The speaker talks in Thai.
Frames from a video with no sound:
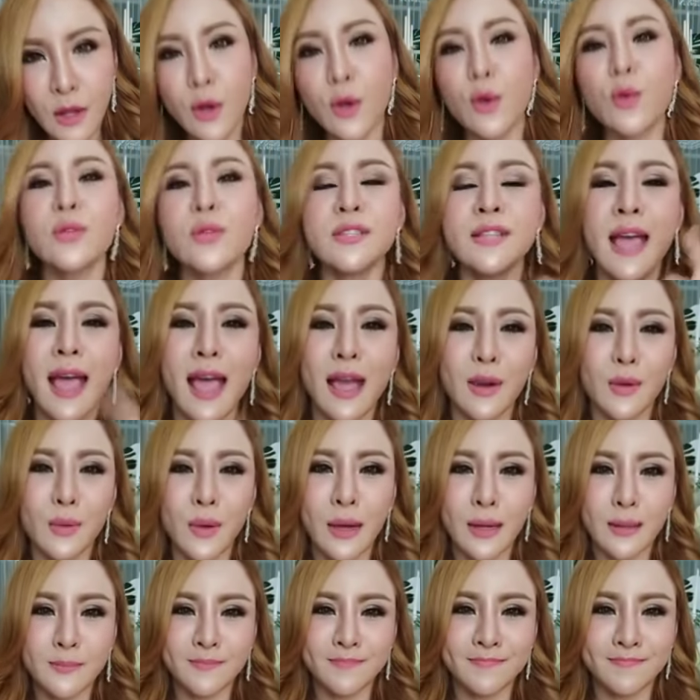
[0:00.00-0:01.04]
ลูกแชร์ด้ว
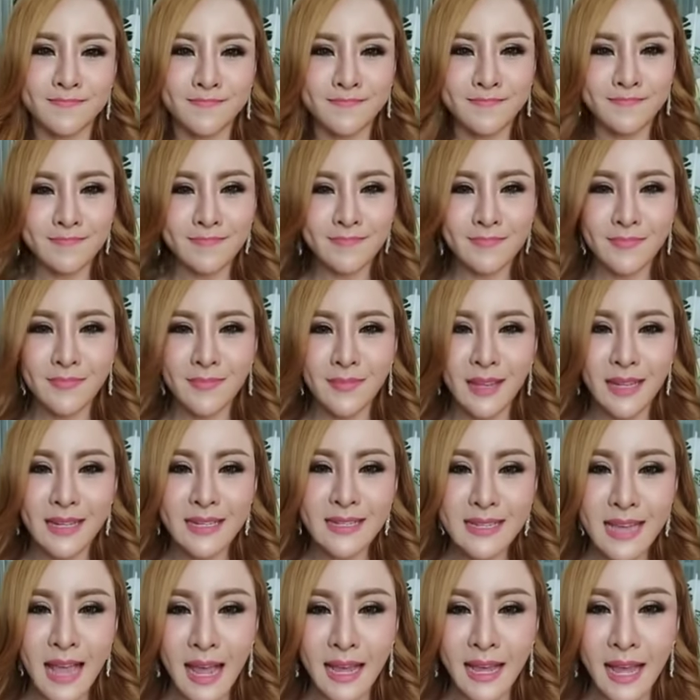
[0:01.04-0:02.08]
ย
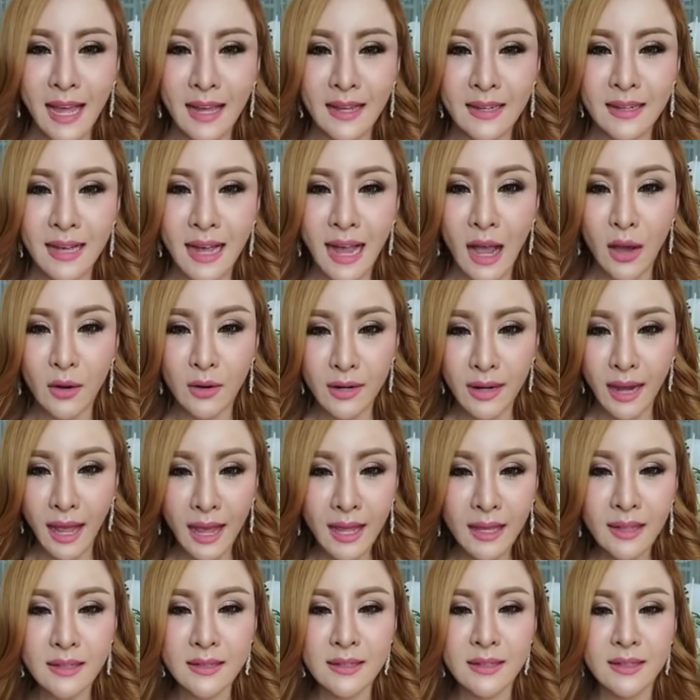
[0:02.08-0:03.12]
แชร์ยังเอาแล้วนะ
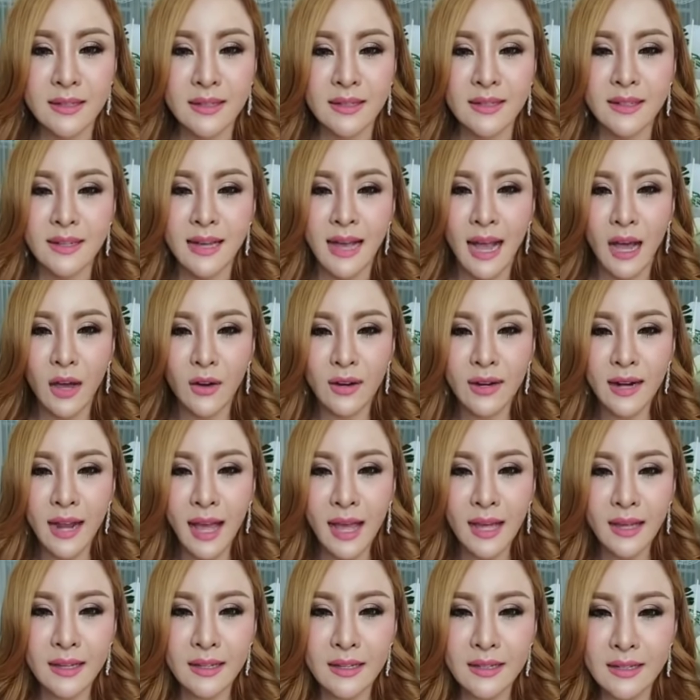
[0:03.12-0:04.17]
เอาแล้วนะ
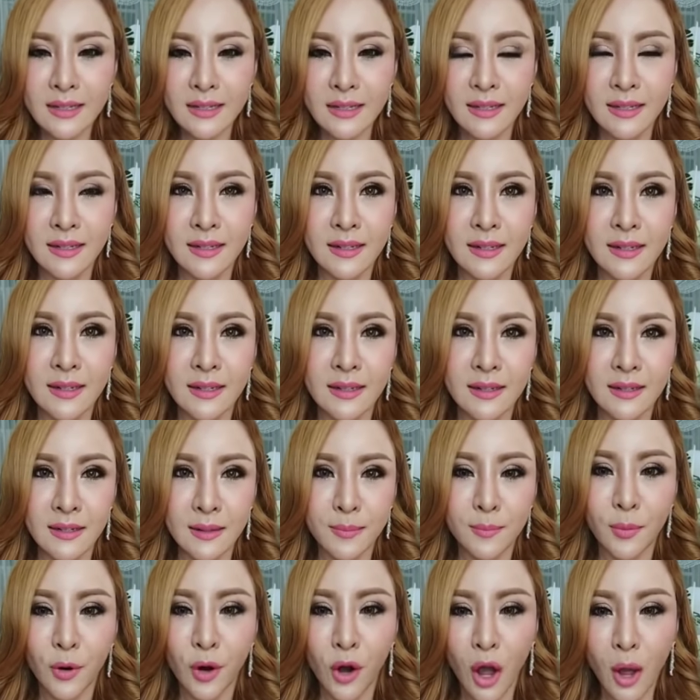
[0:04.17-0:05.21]

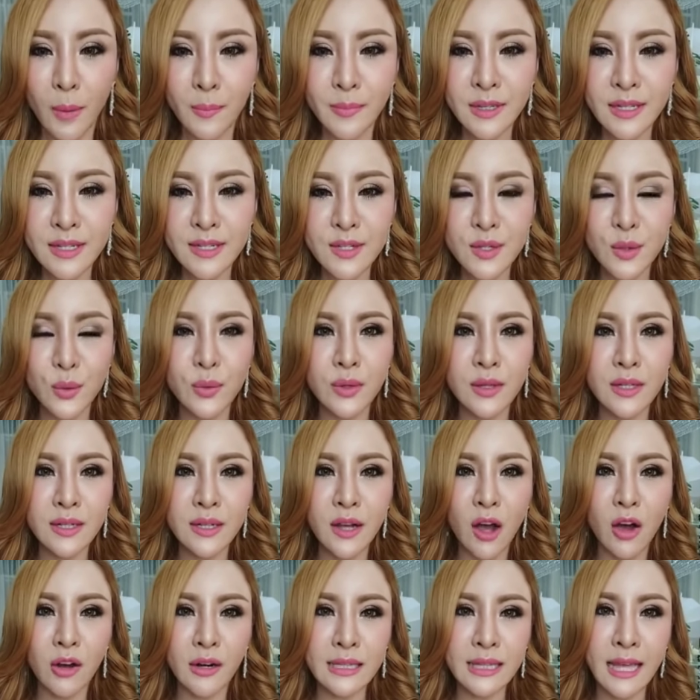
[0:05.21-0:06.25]
พร้อม
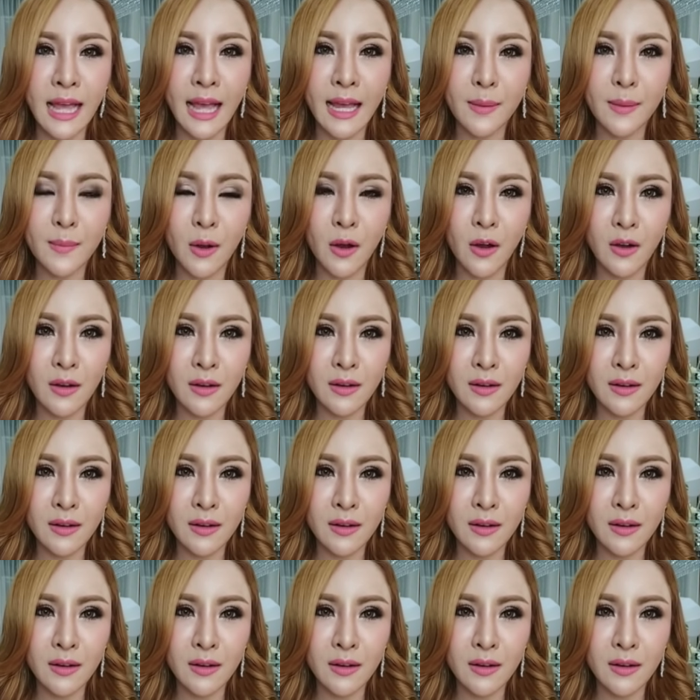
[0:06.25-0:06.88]
101อรไทยบอก